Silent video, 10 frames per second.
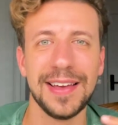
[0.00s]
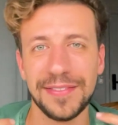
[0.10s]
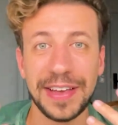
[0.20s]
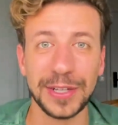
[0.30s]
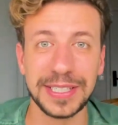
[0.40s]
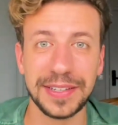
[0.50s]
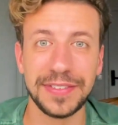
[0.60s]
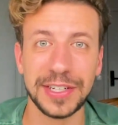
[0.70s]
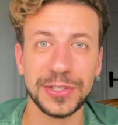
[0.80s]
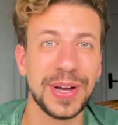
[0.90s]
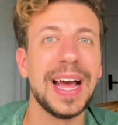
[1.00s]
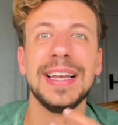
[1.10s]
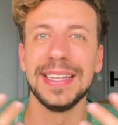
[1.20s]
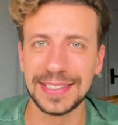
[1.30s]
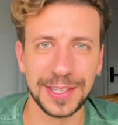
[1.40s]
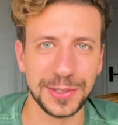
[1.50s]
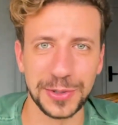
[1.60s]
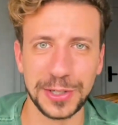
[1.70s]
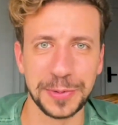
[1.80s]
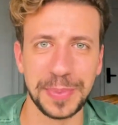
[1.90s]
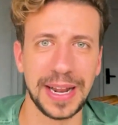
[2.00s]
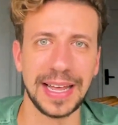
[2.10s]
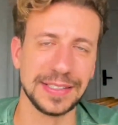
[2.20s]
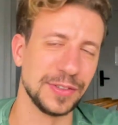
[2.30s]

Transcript: vendo esse vídeo, realize seu sonho de ir pra lá,